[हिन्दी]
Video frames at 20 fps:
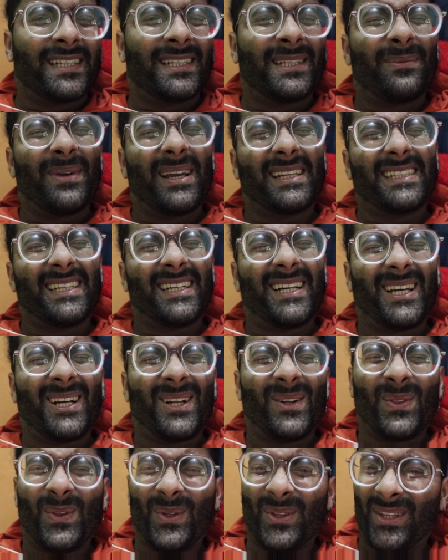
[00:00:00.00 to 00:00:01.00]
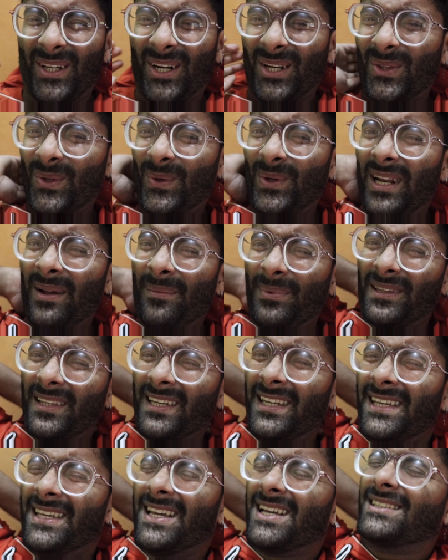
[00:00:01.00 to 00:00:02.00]
साइड जब ऐसे कर रहा हूँ तो दर्द हो रहा है
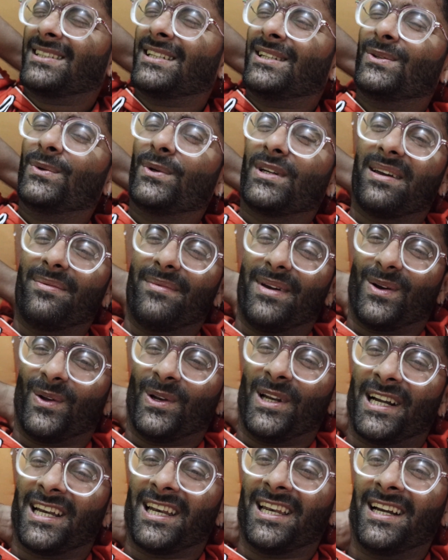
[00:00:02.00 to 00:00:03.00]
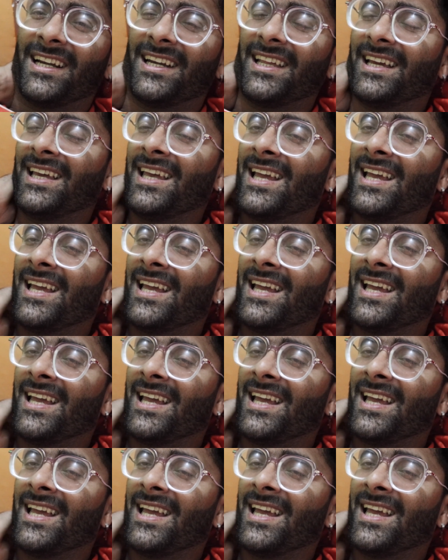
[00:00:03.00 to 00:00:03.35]
पता नहीं क्या सीन हो गया मेरे को लेटे लेटे